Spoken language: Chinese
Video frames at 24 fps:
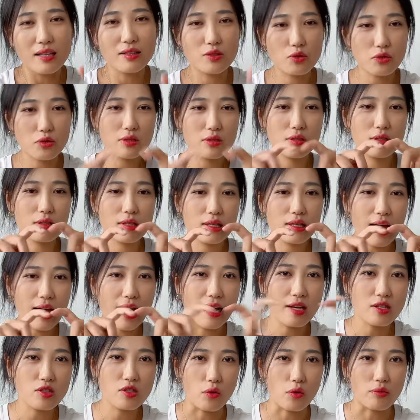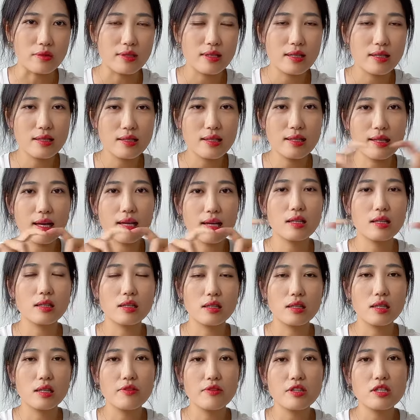就是一台手机，现在这
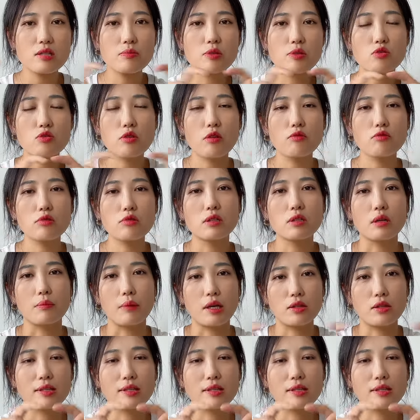个因为视频创作者嘛，